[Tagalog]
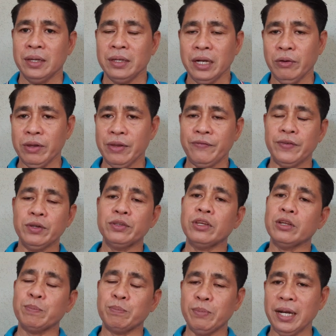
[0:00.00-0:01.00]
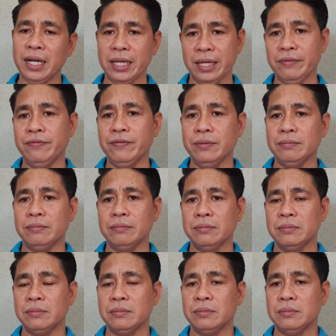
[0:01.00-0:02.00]
Now, if you don't believe,
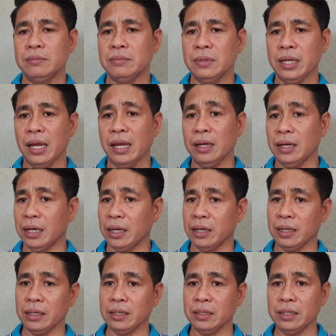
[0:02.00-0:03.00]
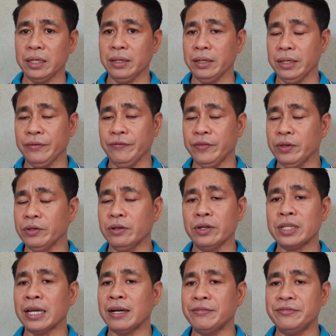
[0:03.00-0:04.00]
uh, if you
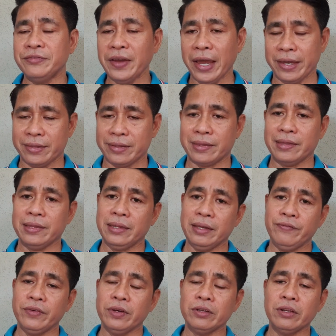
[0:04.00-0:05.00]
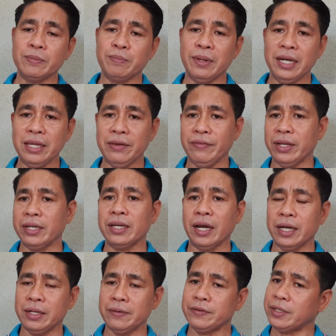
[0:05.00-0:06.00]
don't have faith, If you don't believe in
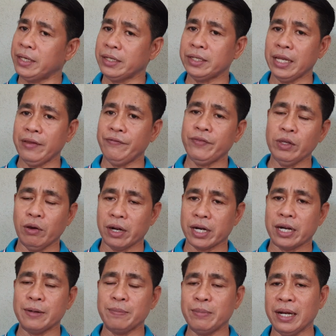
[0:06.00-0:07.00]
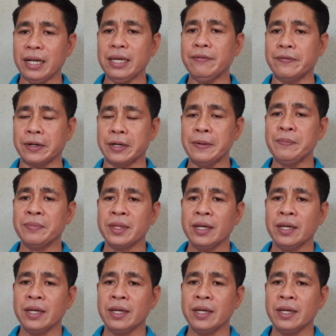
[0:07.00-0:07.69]
God, if, let's say if you are unbeliever,